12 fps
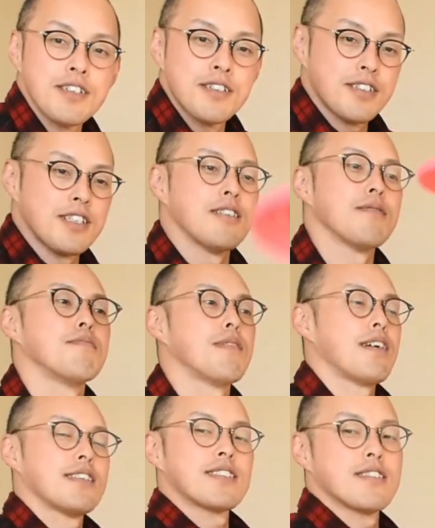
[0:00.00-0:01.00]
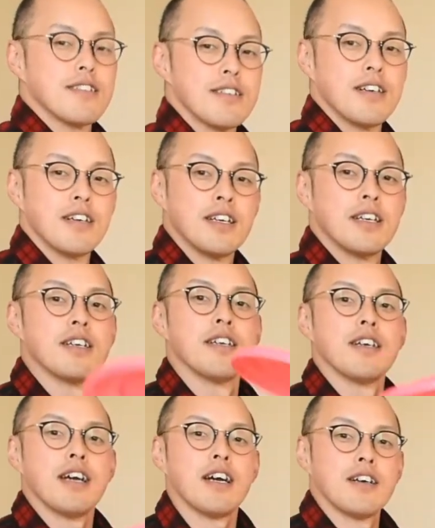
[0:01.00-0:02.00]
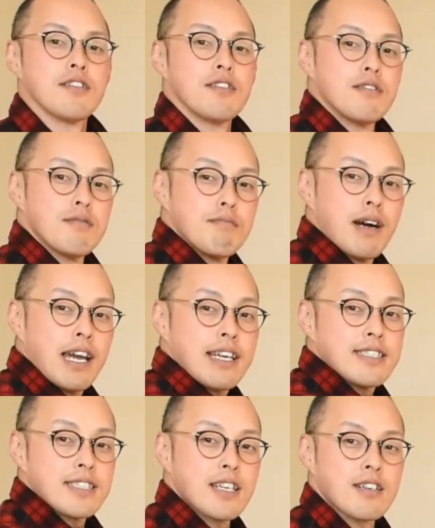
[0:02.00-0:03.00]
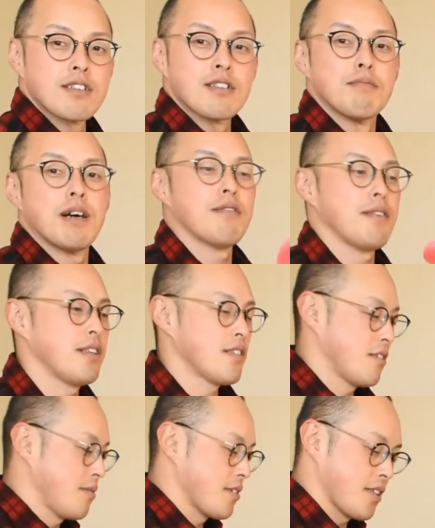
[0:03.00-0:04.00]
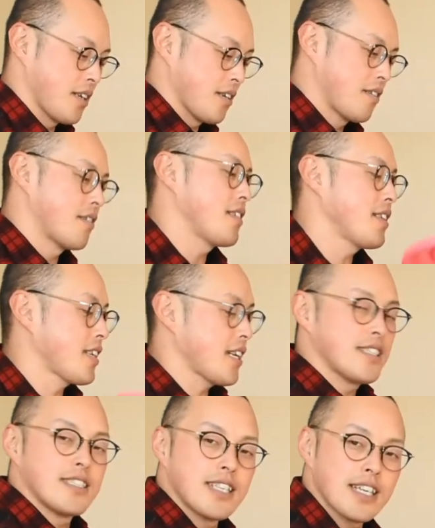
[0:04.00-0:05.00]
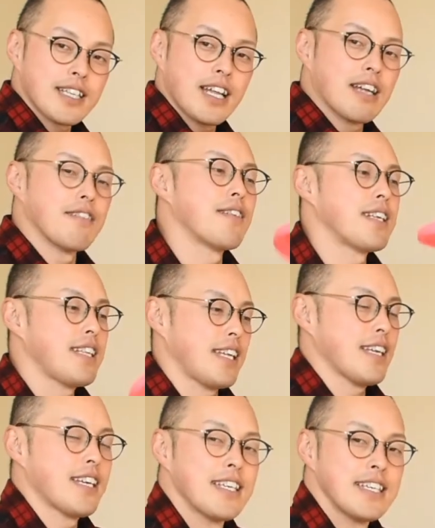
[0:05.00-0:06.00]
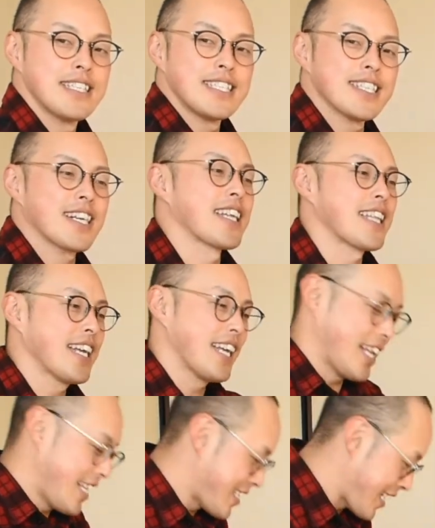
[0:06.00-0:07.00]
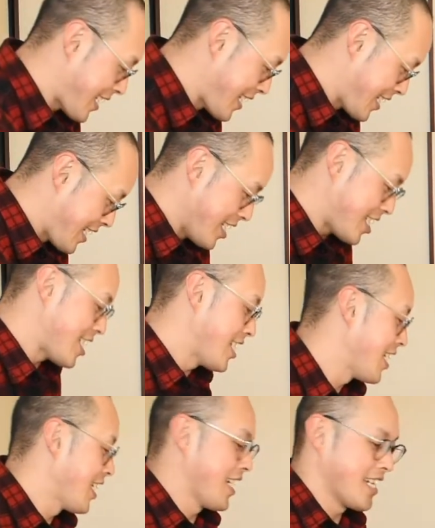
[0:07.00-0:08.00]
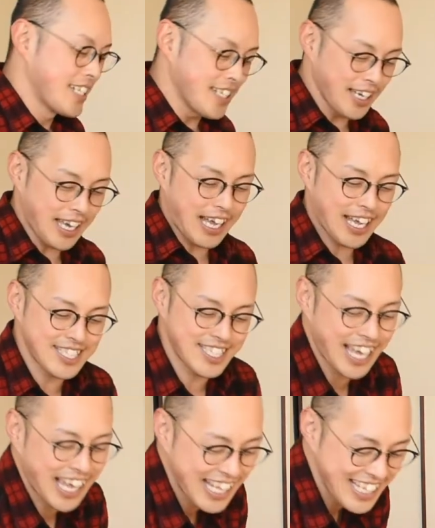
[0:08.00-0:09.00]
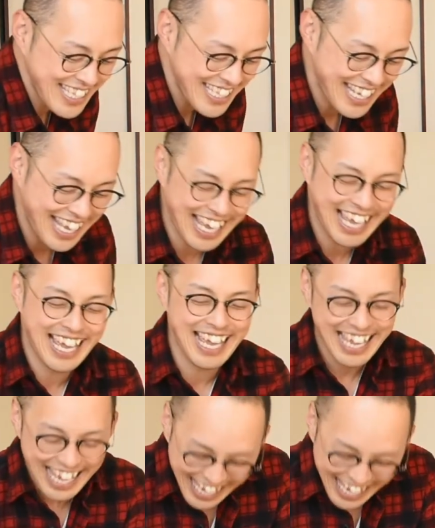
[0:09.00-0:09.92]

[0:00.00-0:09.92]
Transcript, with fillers: いうふうに回すとあの前じゃなくて真上に飛ぶよねこれでキャッチできたら終わりでしようかなはいさんよしちゃんね